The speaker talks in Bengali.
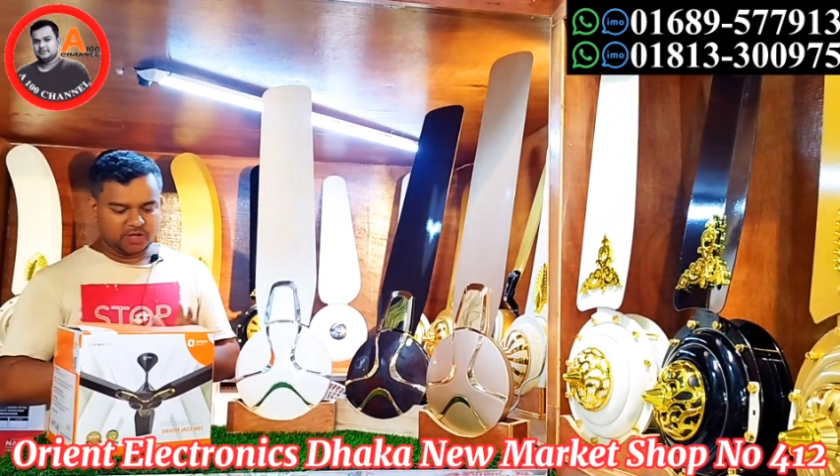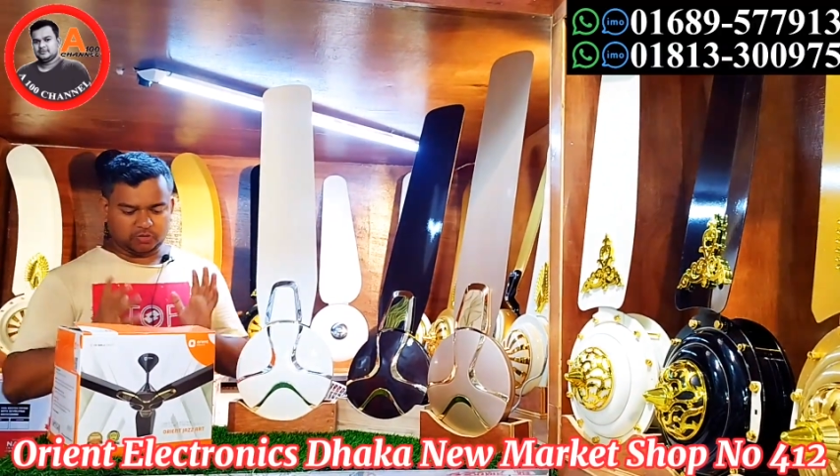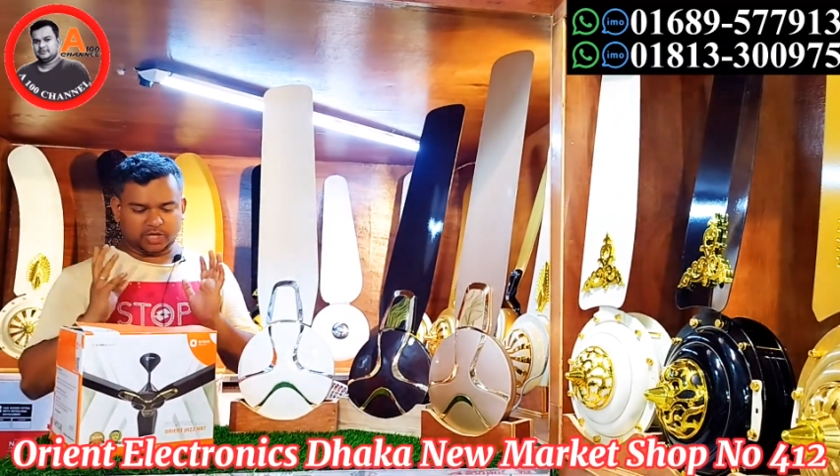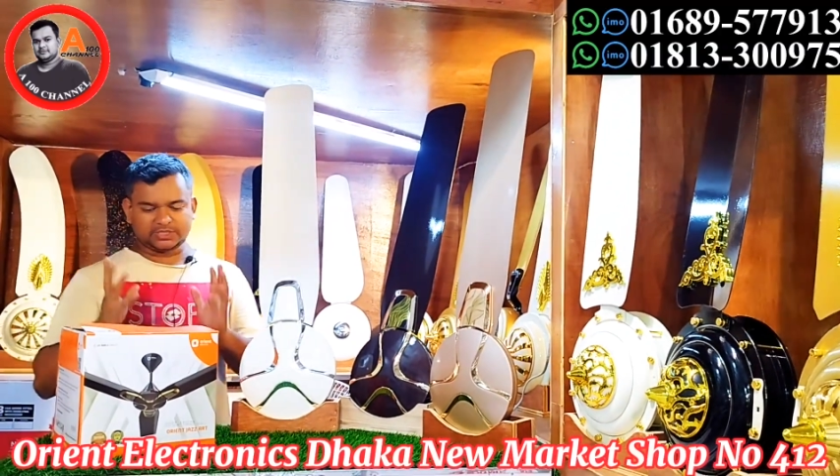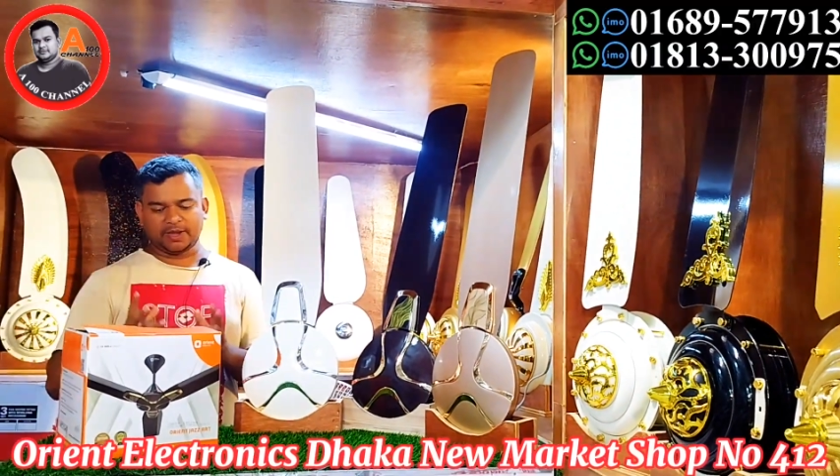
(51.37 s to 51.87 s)

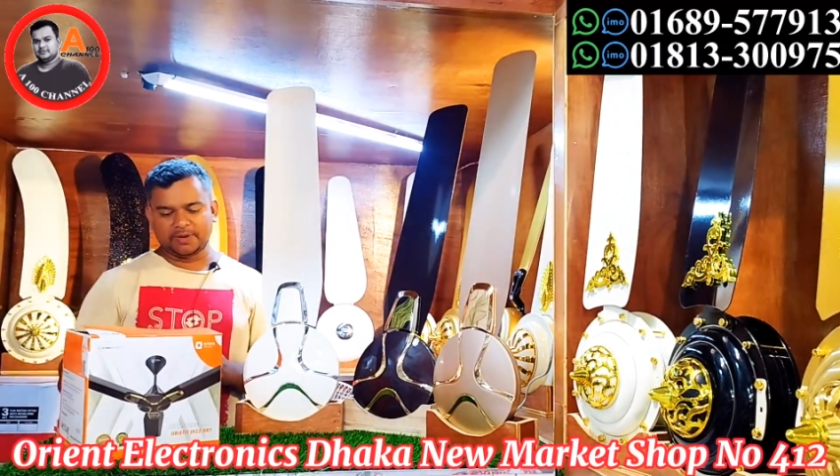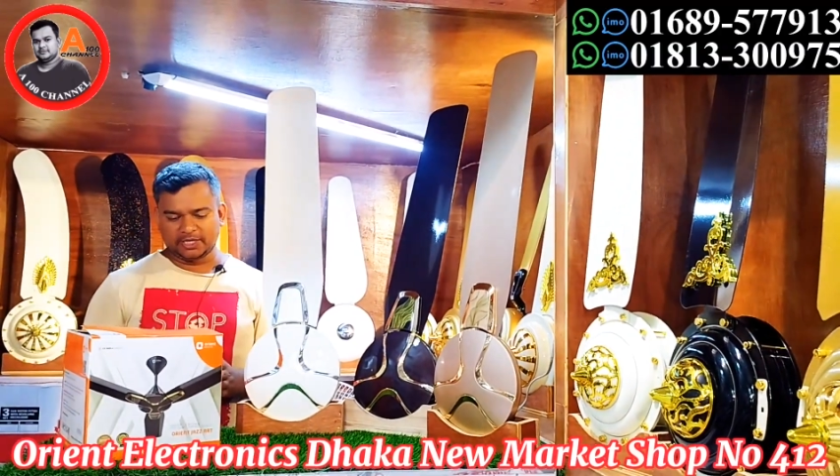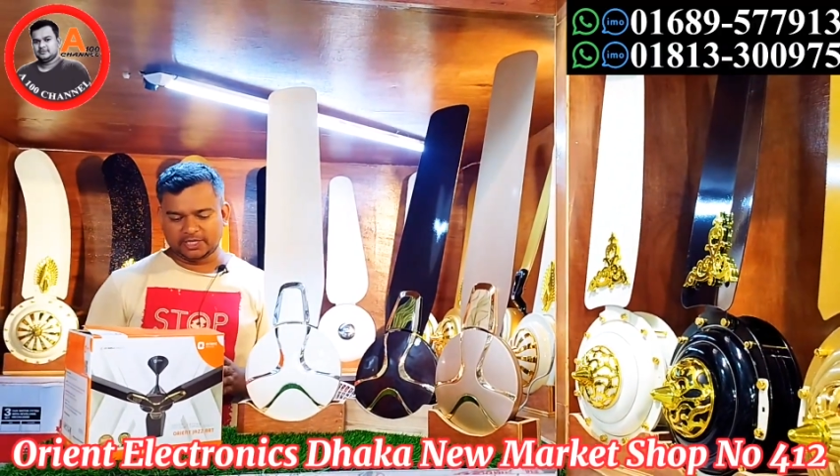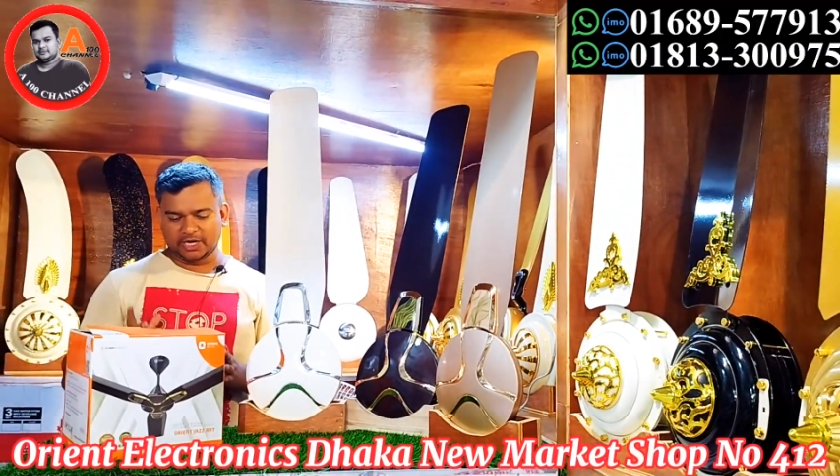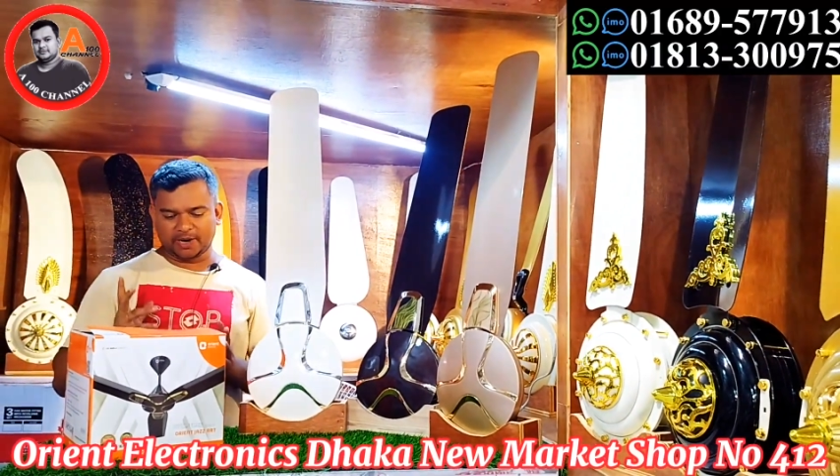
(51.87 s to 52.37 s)
তো আজকে আমি
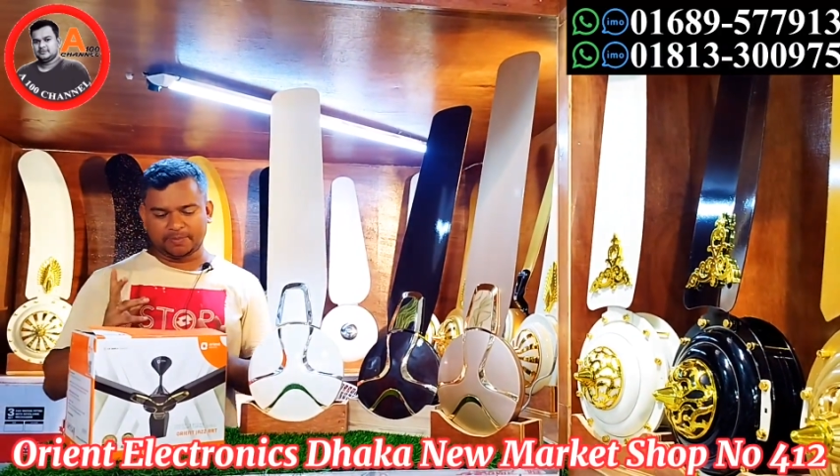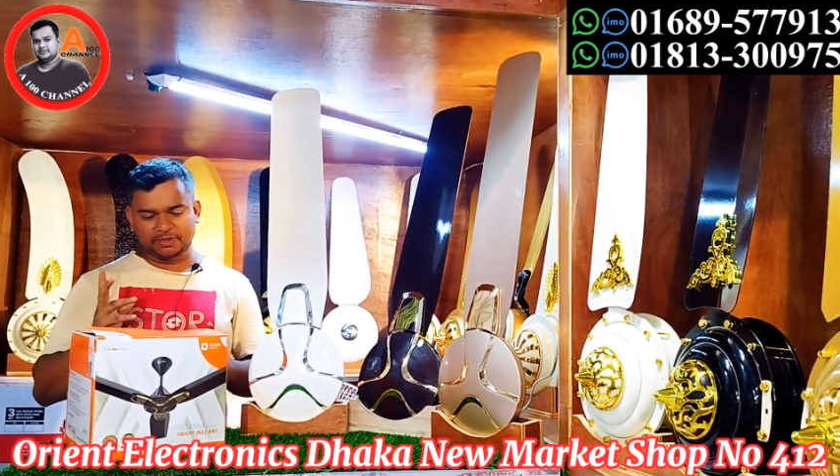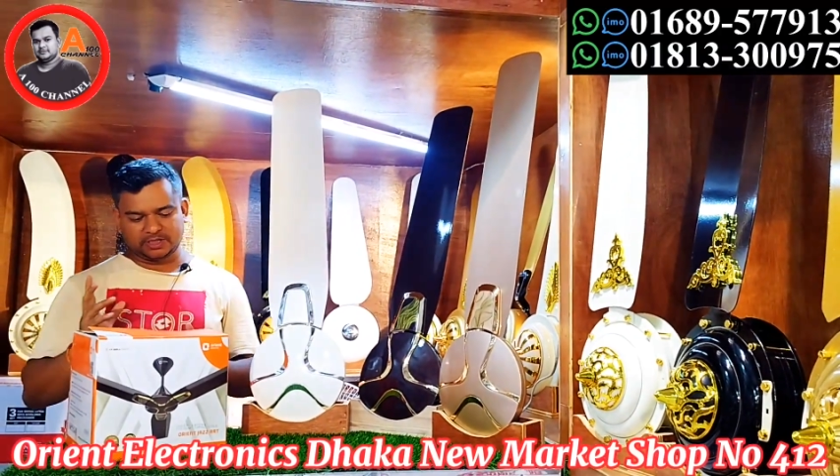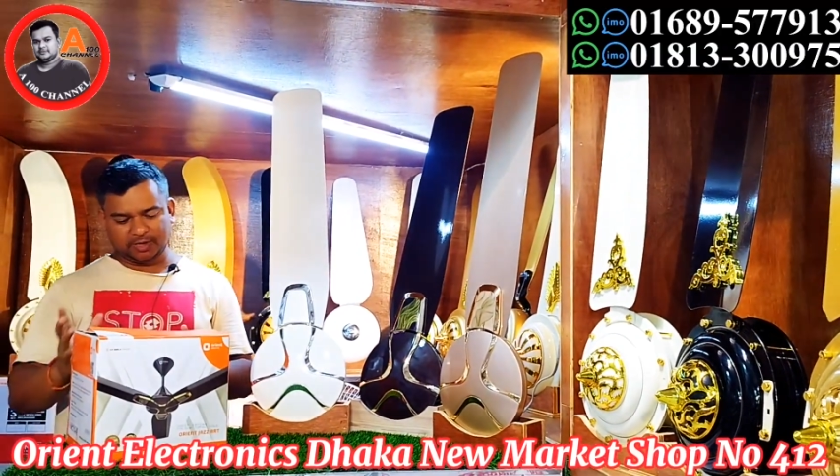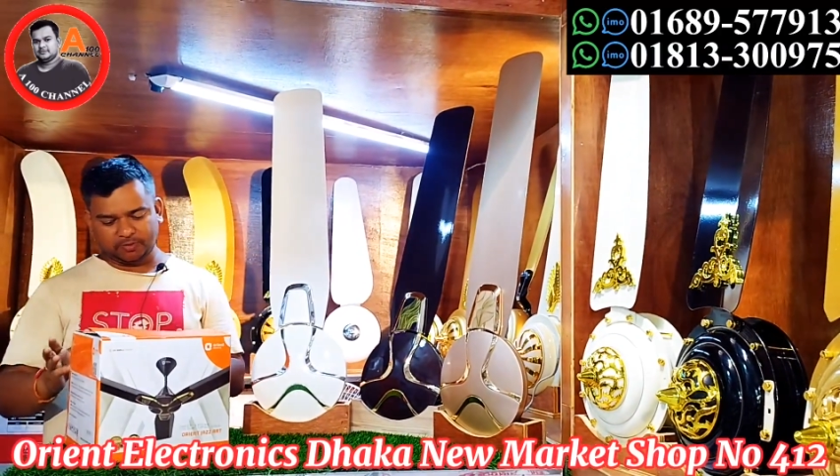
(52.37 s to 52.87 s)
ডিটেলটা
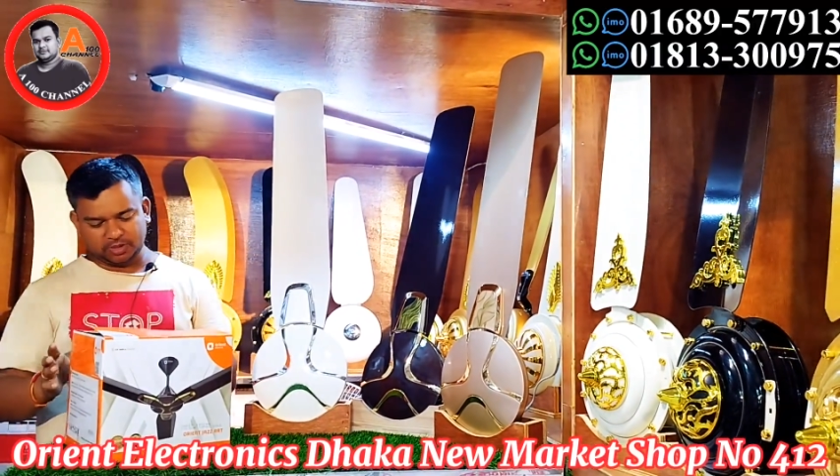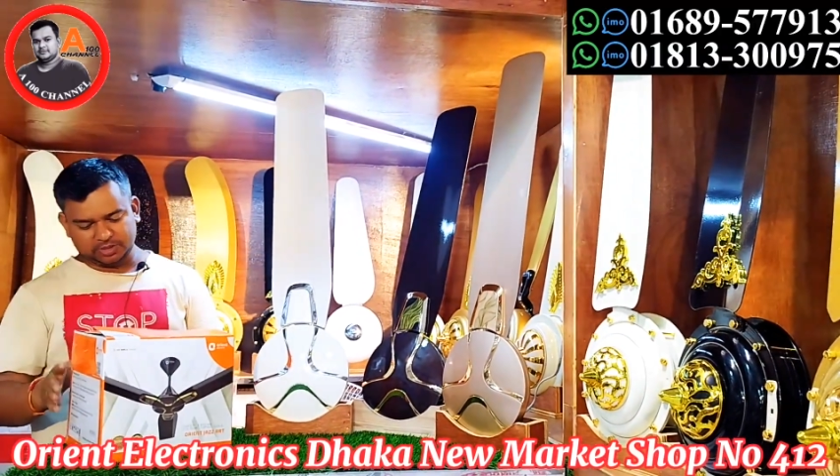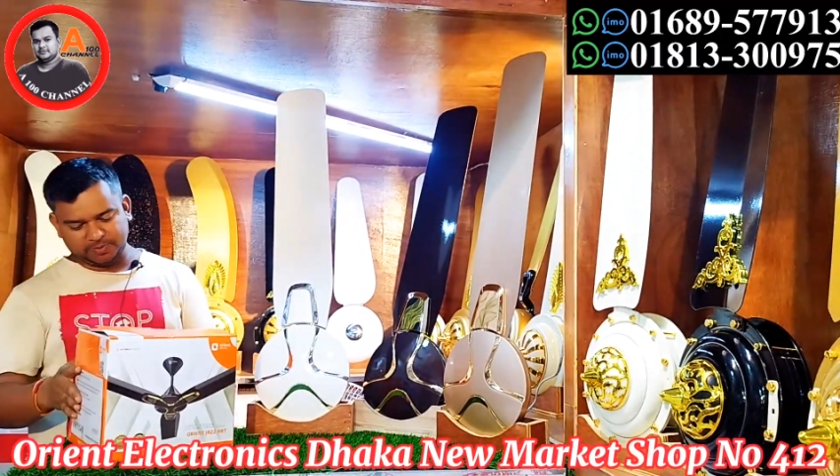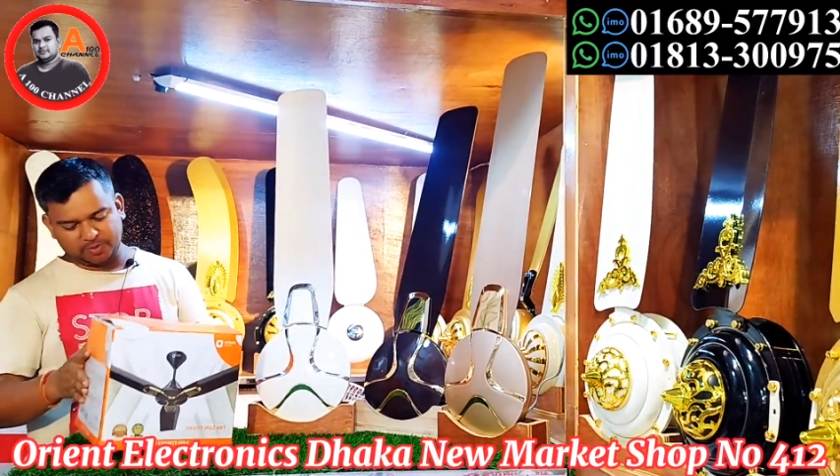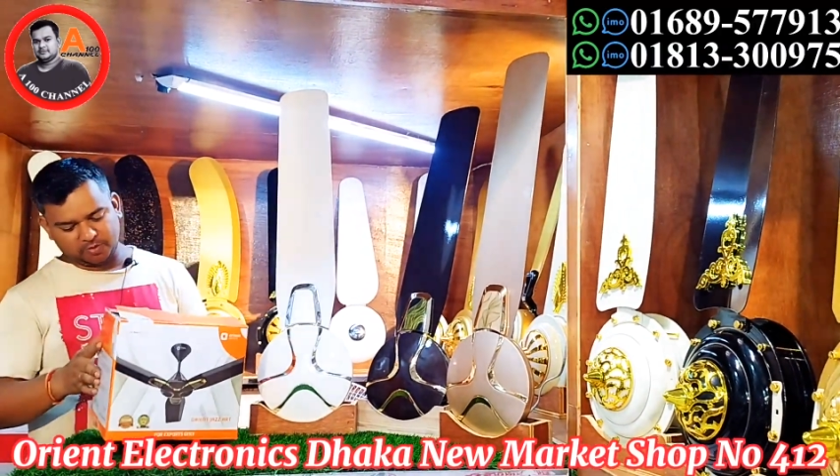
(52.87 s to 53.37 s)
আপনাদেরকে বলে দিই